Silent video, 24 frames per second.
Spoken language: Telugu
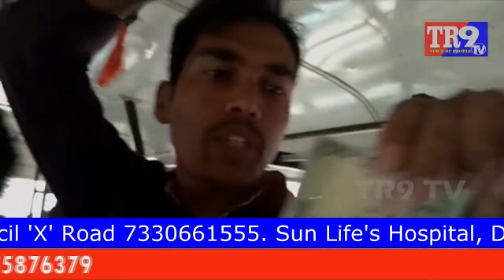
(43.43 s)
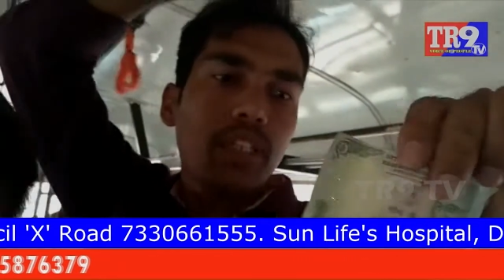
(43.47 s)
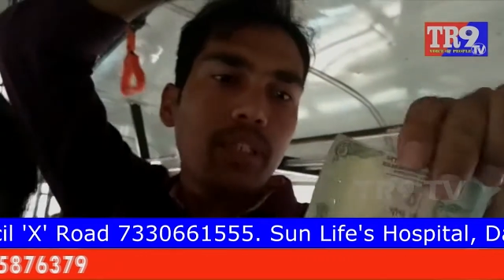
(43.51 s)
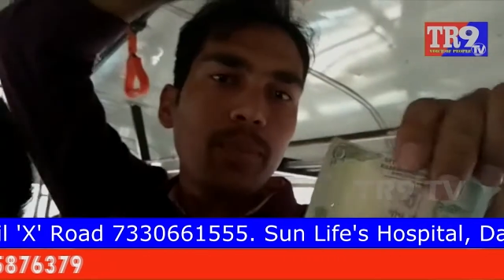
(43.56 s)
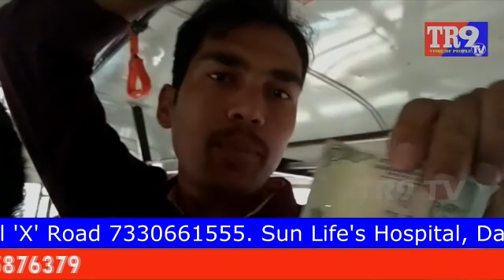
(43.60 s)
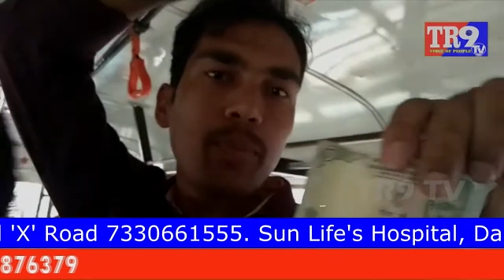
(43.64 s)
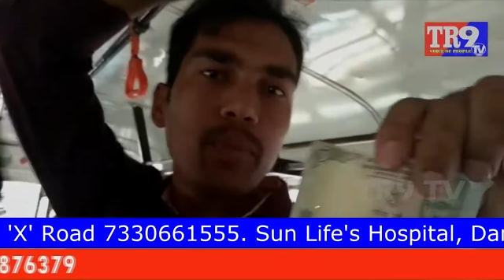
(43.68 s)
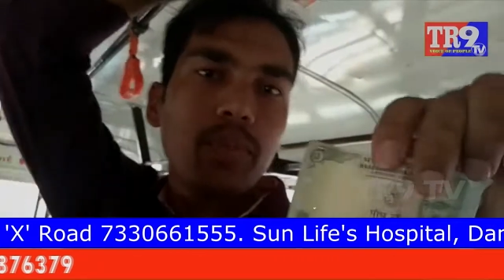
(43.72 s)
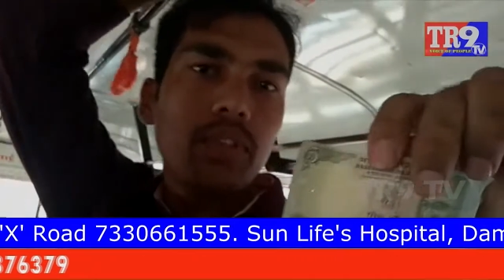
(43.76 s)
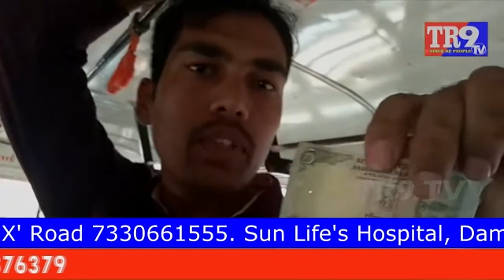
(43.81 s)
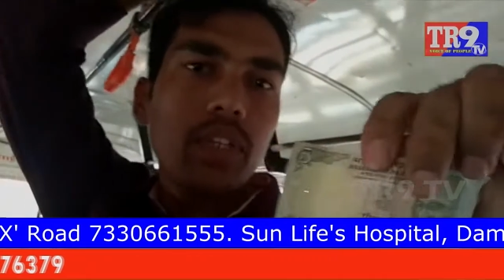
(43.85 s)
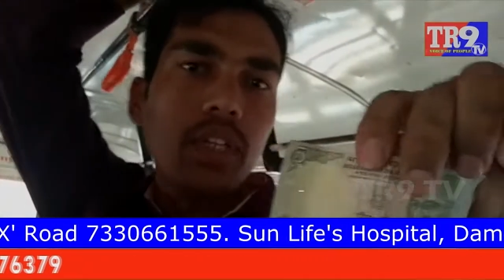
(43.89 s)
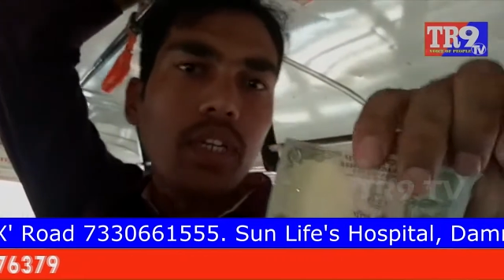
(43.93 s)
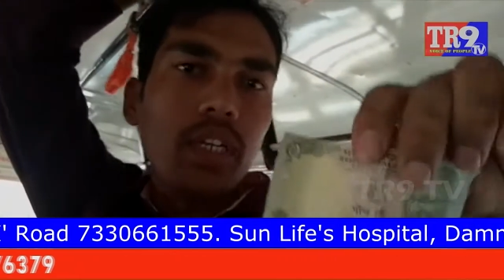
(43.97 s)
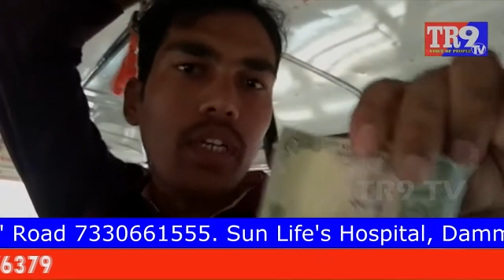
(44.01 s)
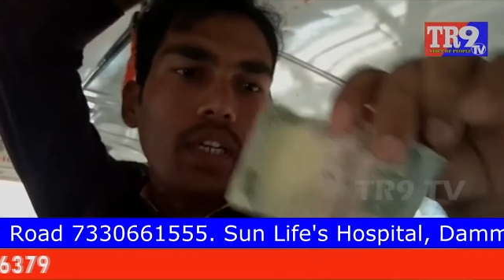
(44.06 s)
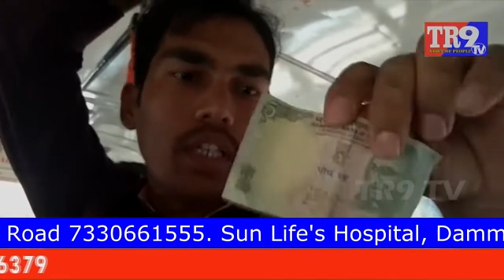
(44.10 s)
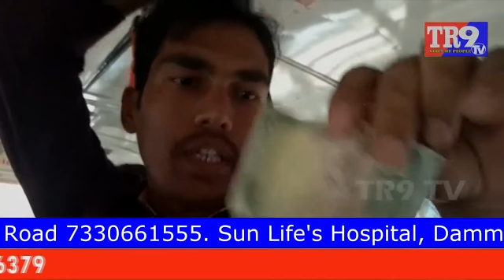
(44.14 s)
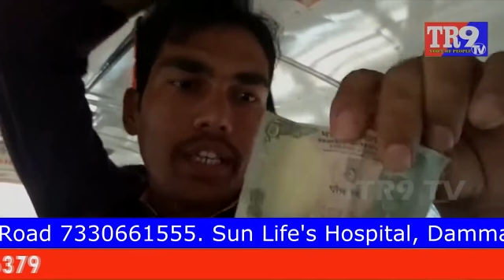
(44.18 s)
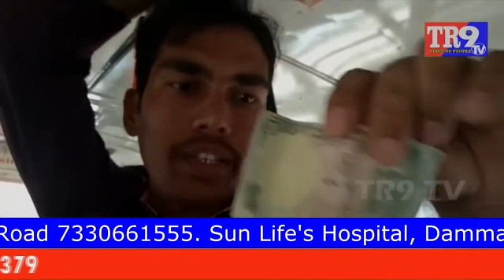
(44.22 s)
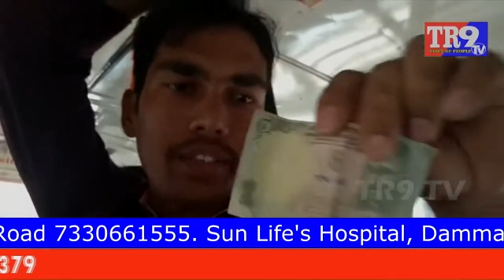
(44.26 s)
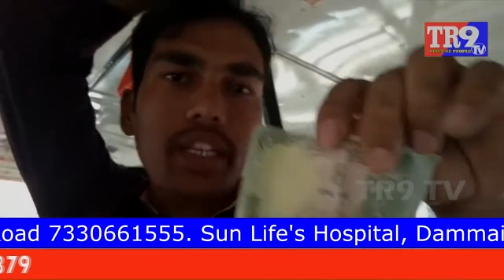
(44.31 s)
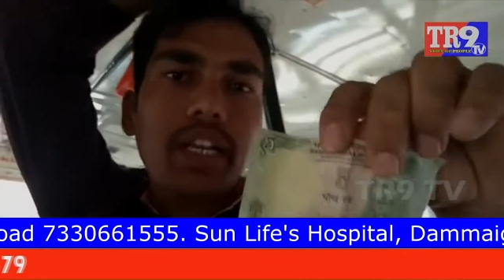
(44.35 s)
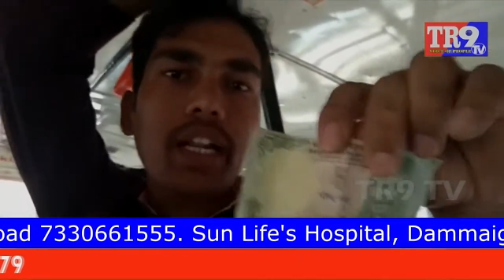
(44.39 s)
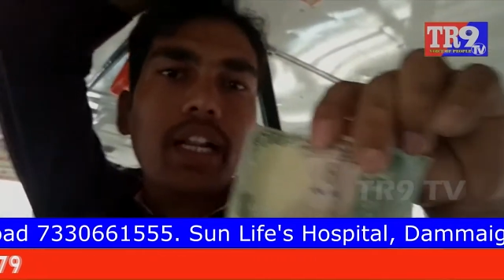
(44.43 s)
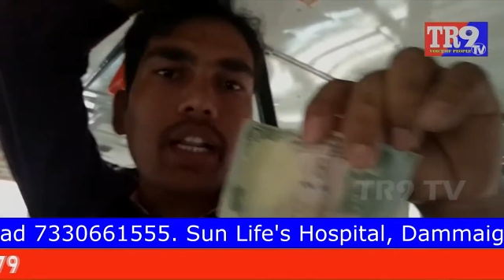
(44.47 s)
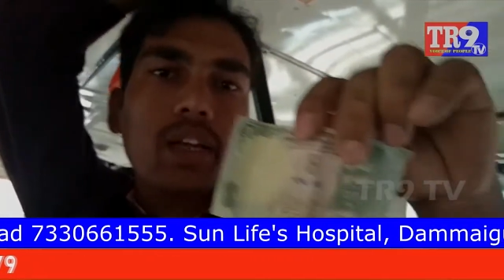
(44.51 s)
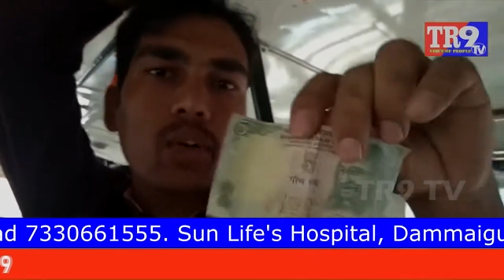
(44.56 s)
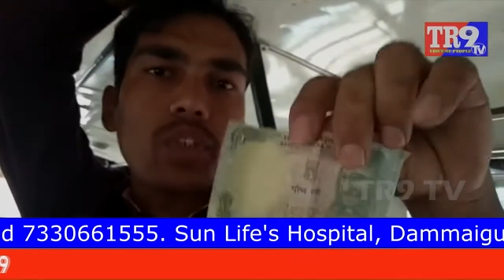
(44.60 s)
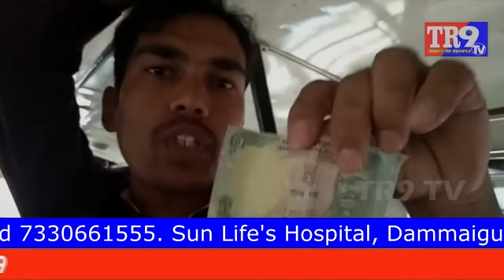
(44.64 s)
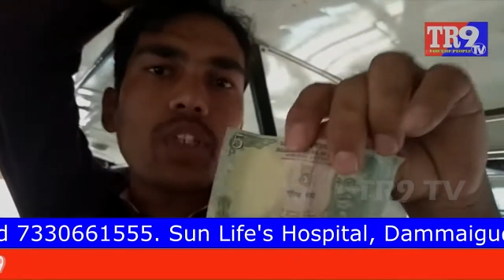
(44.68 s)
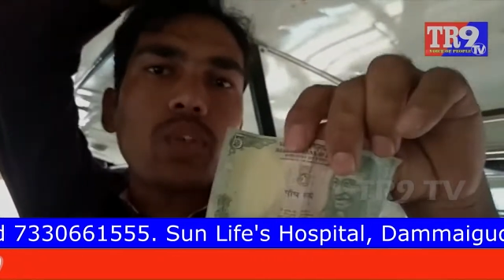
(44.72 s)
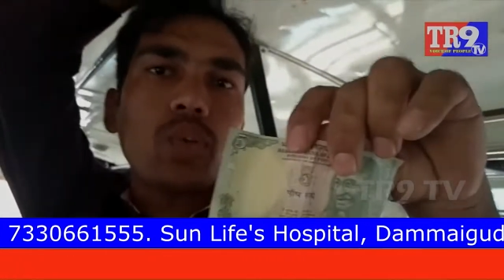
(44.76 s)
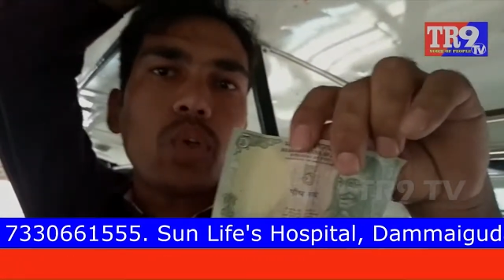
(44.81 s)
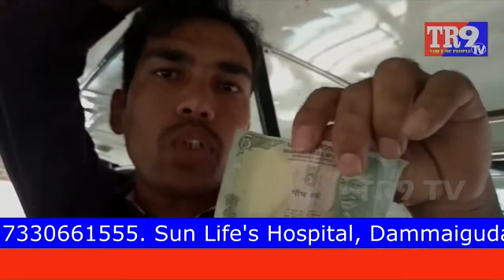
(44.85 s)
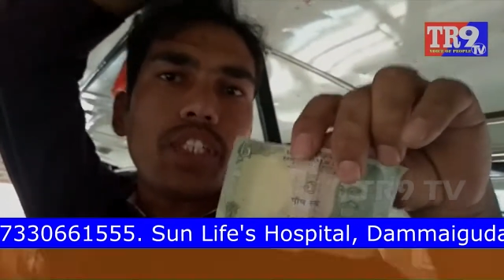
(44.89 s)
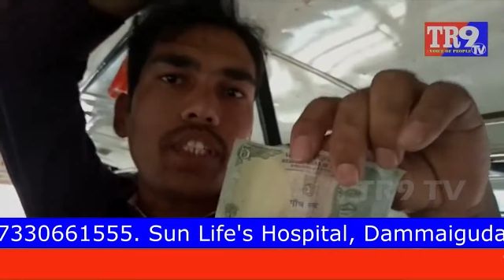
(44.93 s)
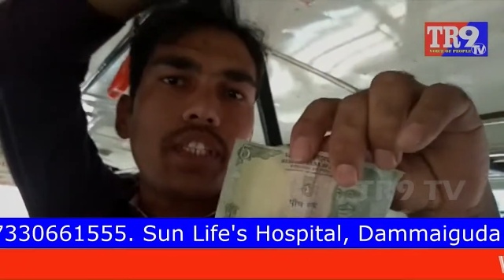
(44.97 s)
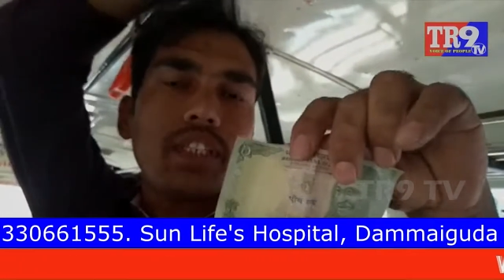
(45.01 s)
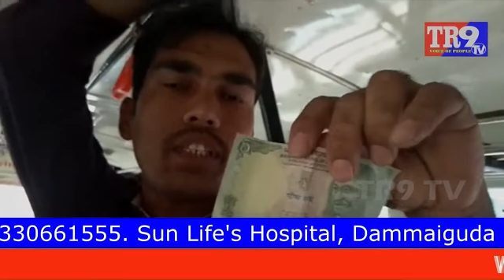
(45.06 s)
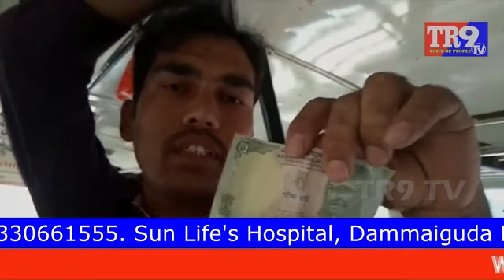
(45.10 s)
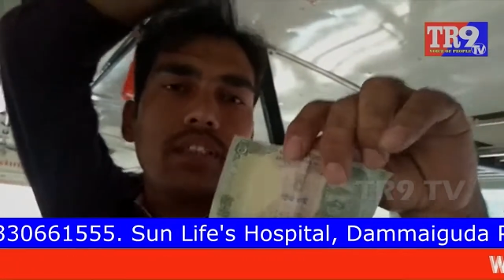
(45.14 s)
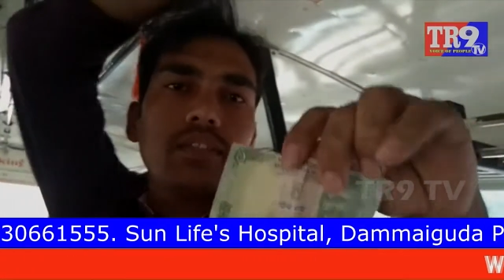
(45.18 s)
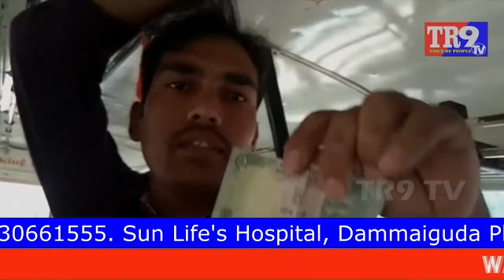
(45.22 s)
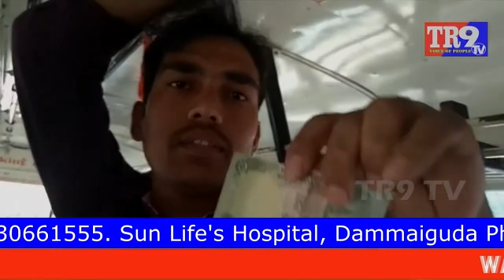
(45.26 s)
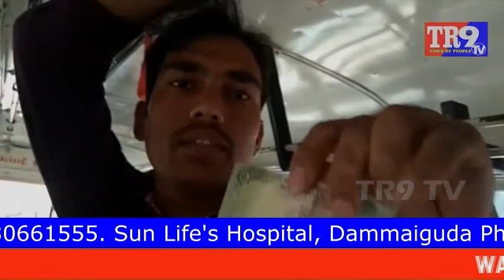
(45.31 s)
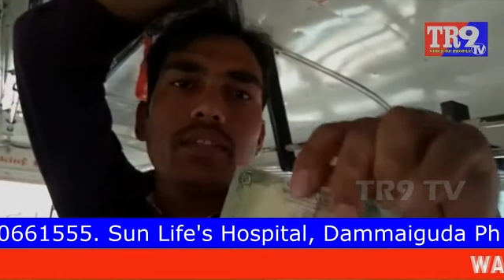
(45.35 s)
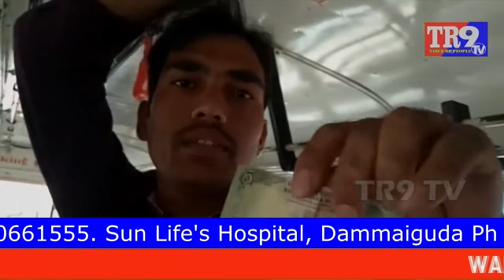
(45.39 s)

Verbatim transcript: ఇప్పుడు ఎంత కడకుండా నోటు ఇది